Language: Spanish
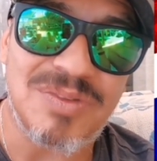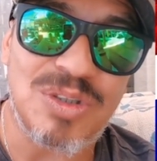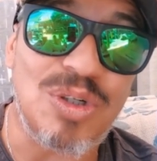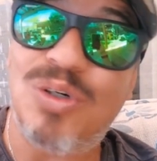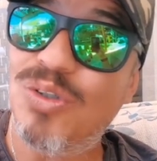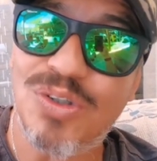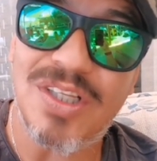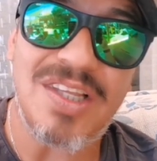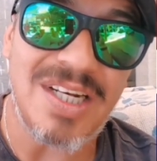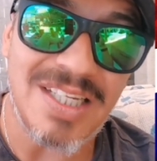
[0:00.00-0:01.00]
Son otros
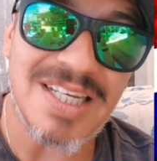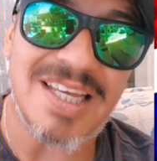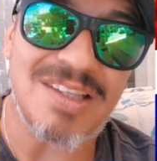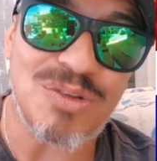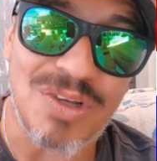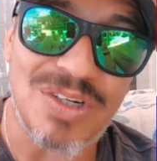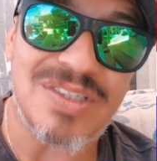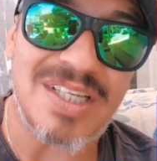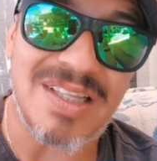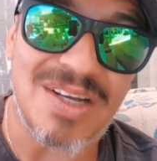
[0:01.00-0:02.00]
de derecha que estuvieron
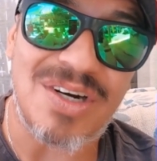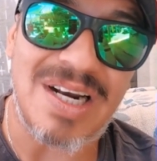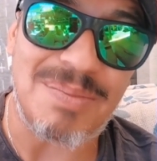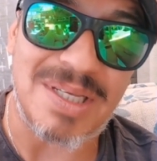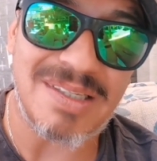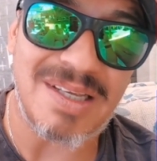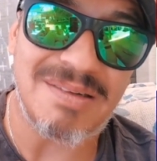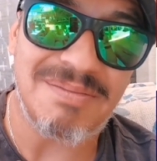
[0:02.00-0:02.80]
sentados en la mesa,